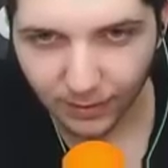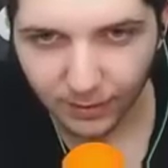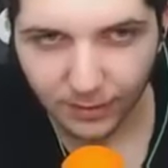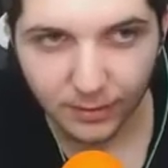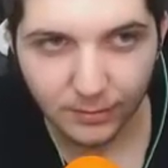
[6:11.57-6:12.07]

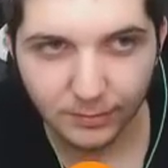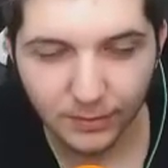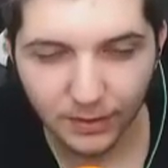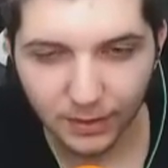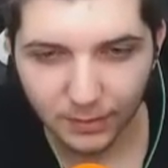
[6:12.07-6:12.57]
Atmazsa
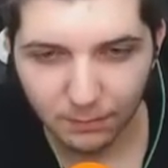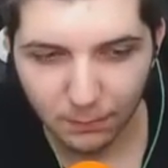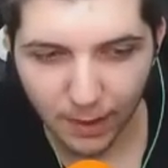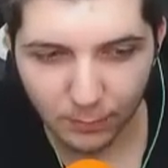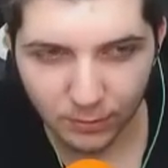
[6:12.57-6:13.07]
adam
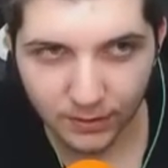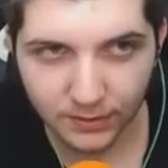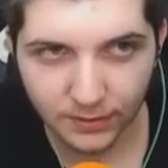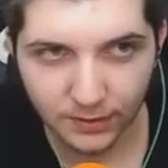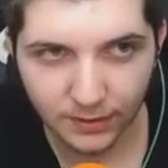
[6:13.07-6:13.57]
neyse.
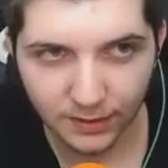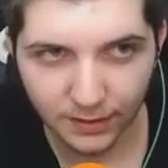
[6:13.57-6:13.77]
Maymunlar.